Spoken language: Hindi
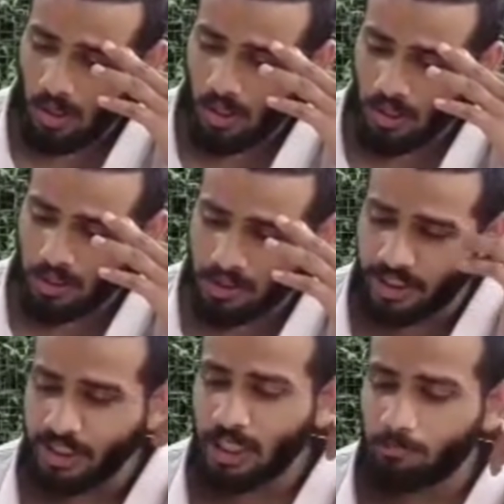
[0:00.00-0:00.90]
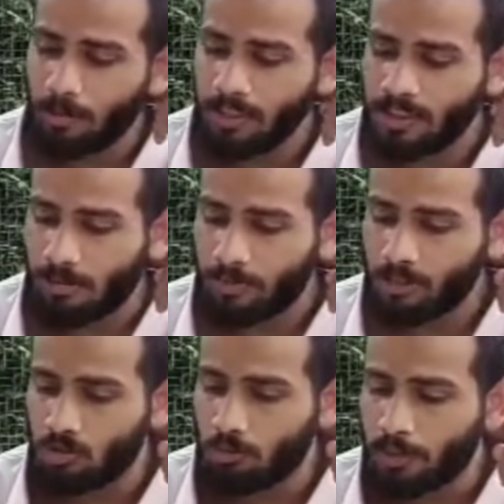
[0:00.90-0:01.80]
और किसी का पंच
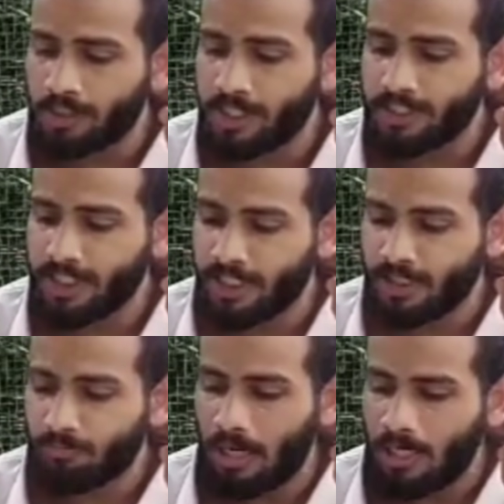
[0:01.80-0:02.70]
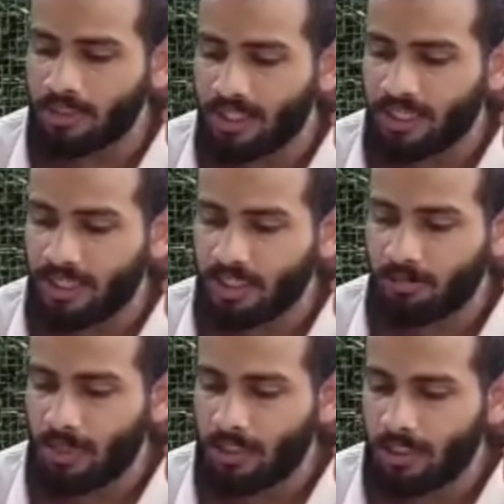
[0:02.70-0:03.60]
आपने दुपट्टे से ऐसे बांध के
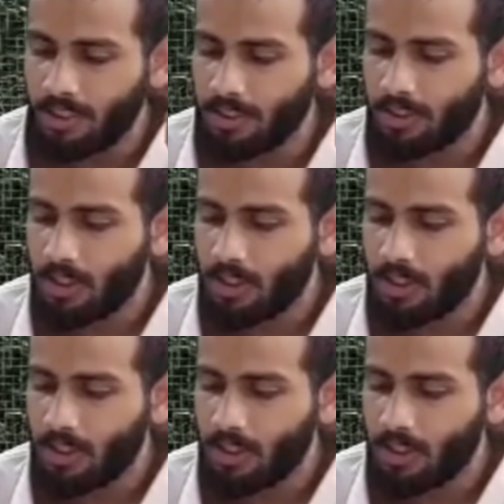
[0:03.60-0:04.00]
गर्दन बांध ली